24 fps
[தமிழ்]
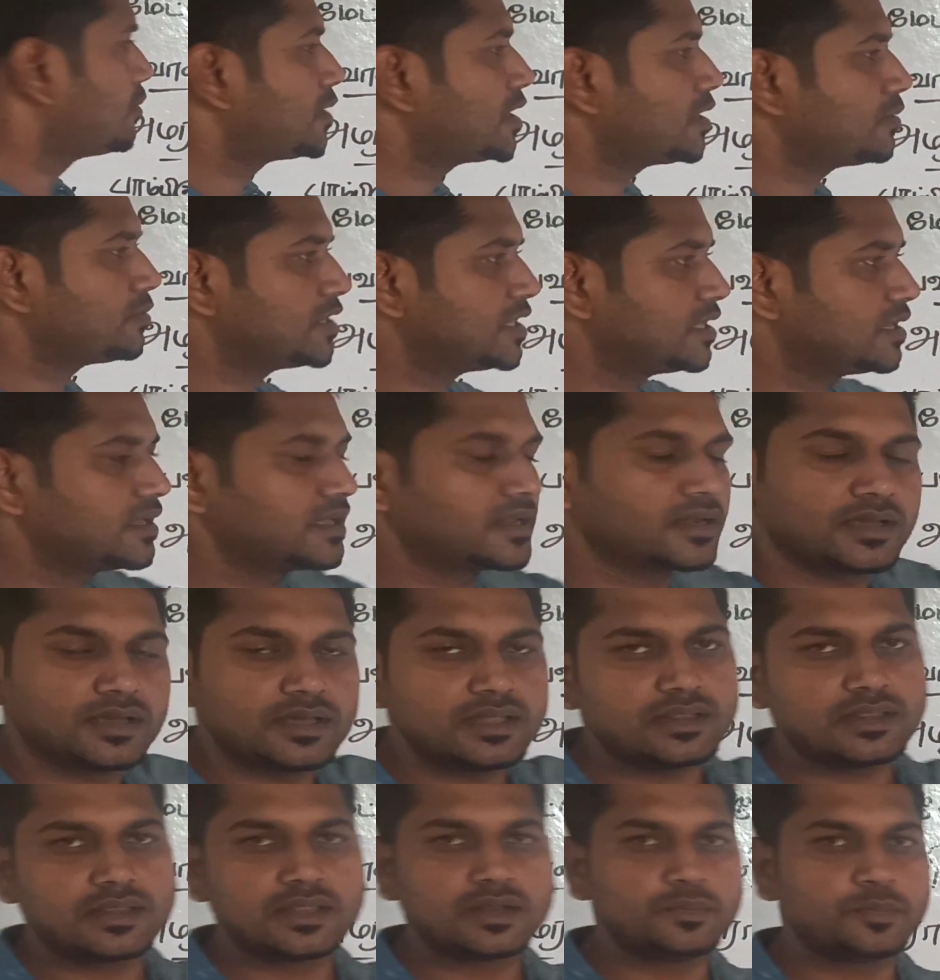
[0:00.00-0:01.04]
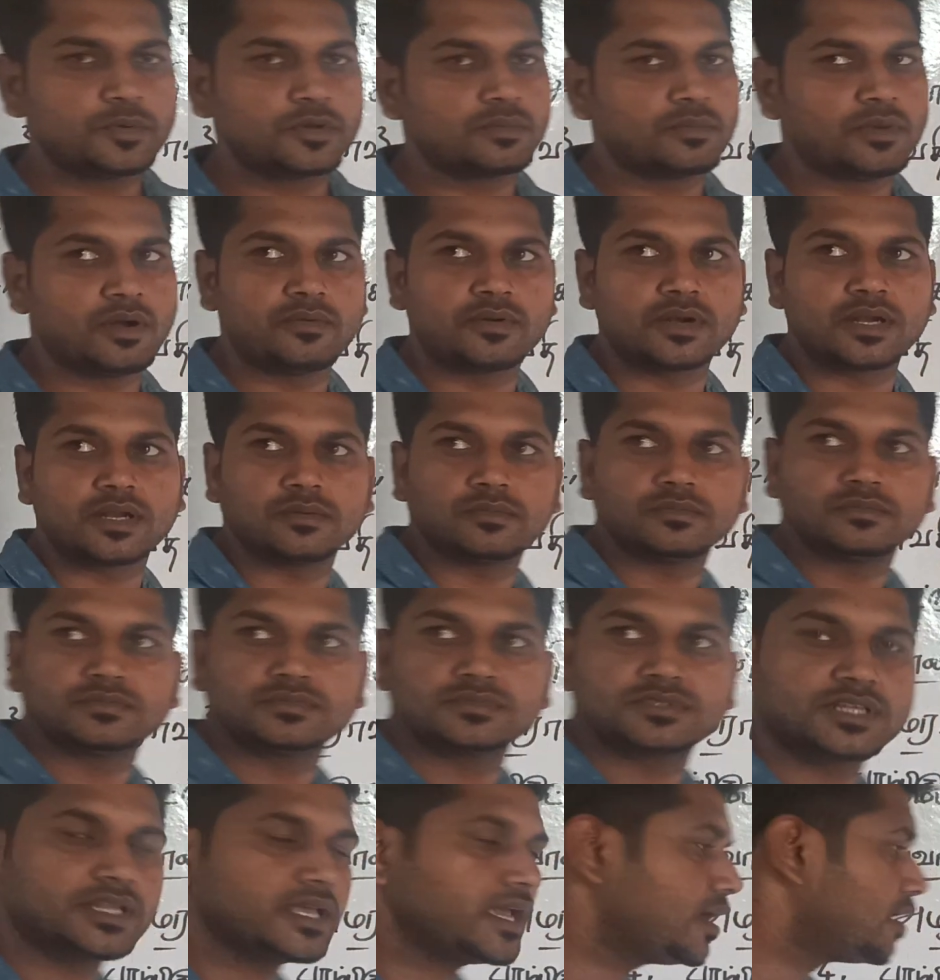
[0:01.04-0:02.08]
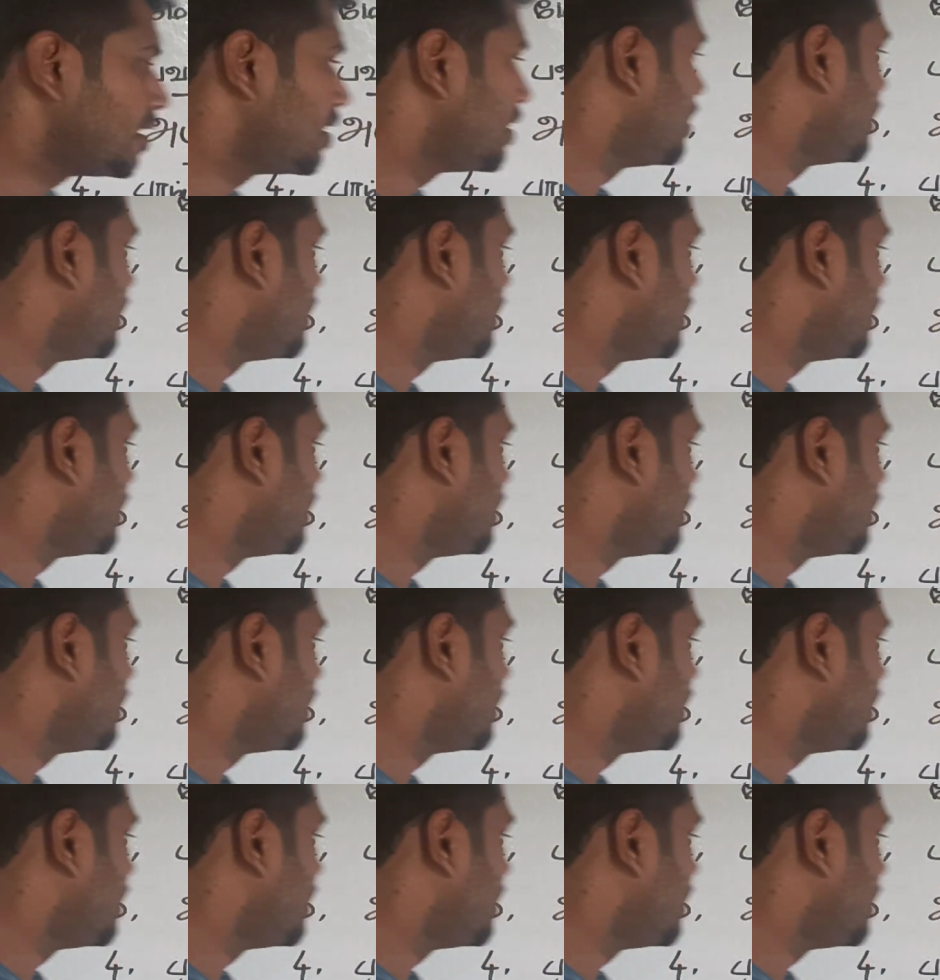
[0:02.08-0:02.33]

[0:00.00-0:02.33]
அமராவதியில் இருக்குது திருப்பூர் மாவட்டம் சரியா